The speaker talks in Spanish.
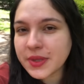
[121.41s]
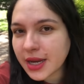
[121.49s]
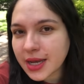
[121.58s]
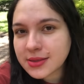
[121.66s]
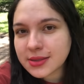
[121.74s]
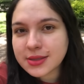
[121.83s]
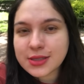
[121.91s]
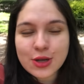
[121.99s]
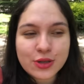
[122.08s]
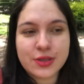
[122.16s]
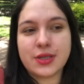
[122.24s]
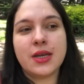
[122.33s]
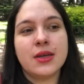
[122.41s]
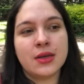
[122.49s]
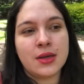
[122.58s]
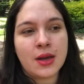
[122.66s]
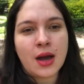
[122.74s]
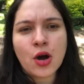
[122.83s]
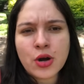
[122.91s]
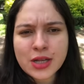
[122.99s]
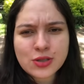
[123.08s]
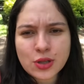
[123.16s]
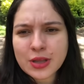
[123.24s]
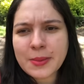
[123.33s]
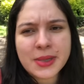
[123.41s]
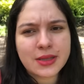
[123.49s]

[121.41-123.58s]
3 sí o sí ahora son de mis